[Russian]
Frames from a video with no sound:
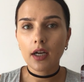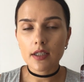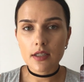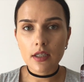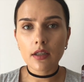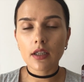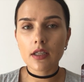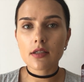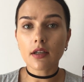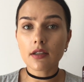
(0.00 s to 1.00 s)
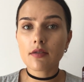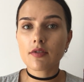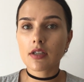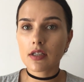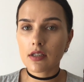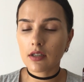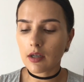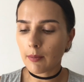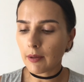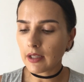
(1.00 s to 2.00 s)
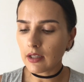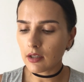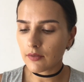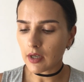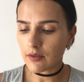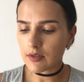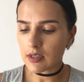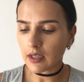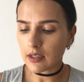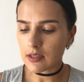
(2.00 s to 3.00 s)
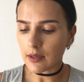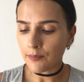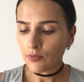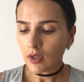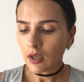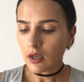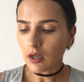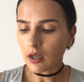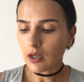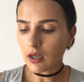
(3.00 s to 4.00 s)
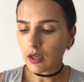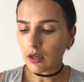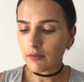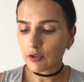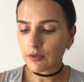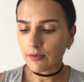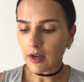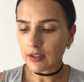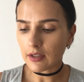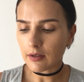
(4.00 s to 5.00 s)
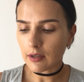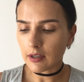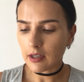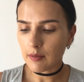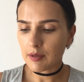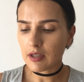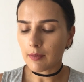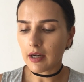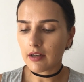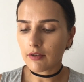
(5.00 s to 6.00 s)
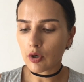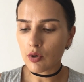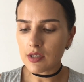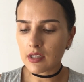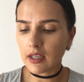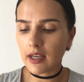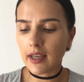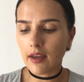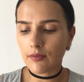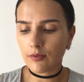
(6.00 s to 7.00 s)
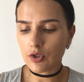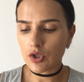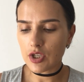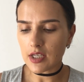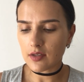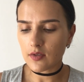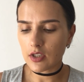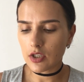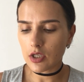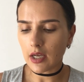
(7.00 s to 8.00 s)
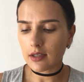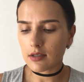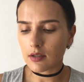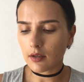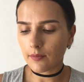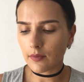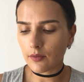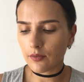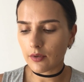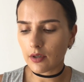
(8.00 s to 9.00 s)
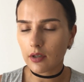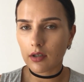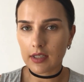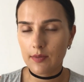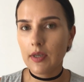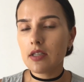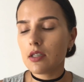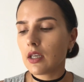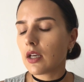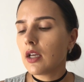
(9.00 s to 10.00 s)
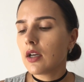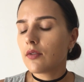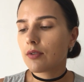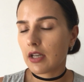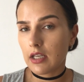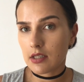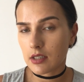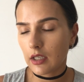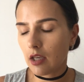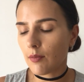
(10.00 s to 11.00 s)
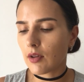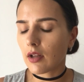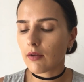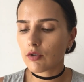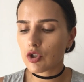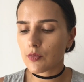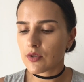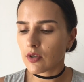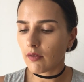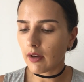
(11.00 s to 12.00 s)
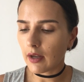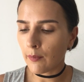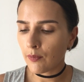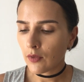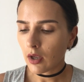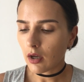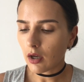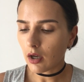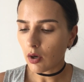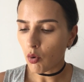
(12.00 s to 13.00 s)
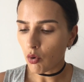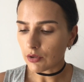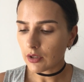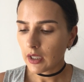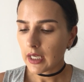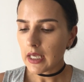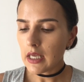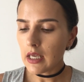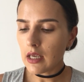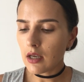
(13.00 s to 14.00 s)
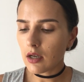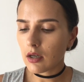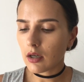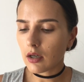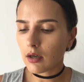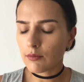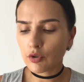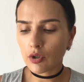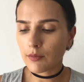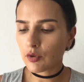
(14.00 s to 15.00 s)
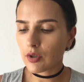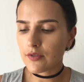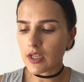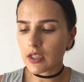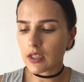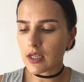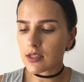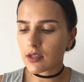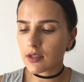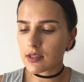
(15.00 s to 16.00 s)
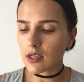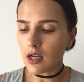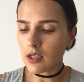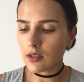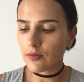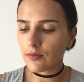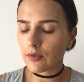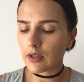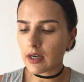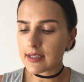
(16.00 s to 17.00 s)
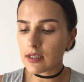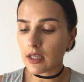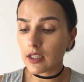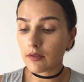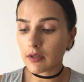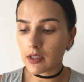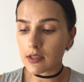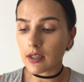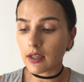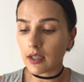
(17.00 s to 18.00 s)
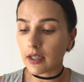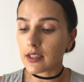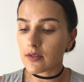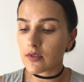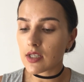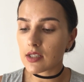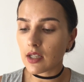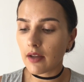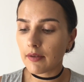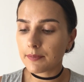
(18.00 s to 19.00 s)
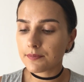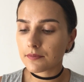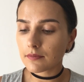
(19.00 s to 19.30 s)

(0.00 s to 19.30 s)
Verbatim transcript: один из антивозрастных компонентов, как вы знаете. А, вот фактор э, эпидермального роста ЭГФ очень часто встречается в косметике, в корейской именно. Вот, собственно говоря, а, он. И э, много-много всяких разных экстрактов. Э, азелаиновая кислота есть в составе.